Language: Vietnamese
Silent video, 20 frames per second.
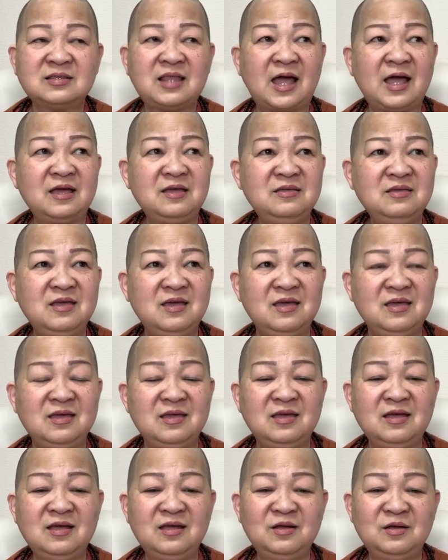Tại
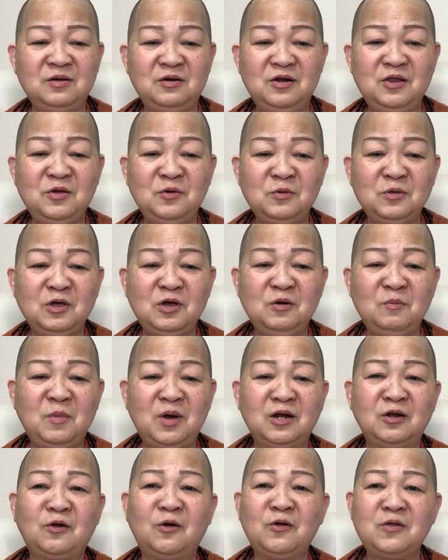vì á, nếu như
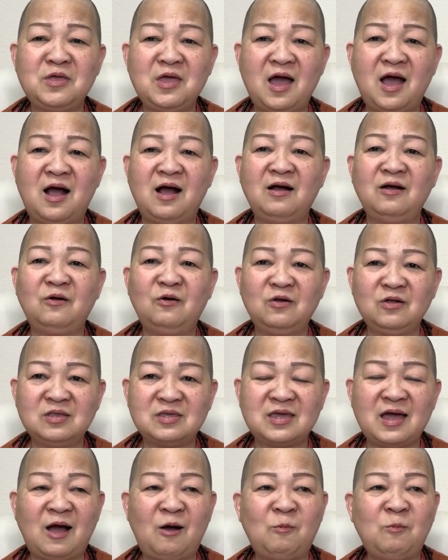mình có vợ, có
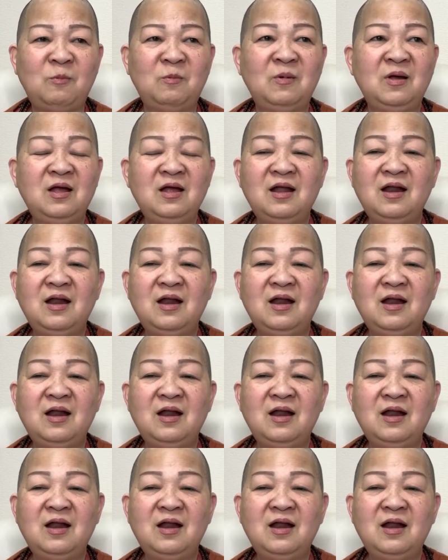chồng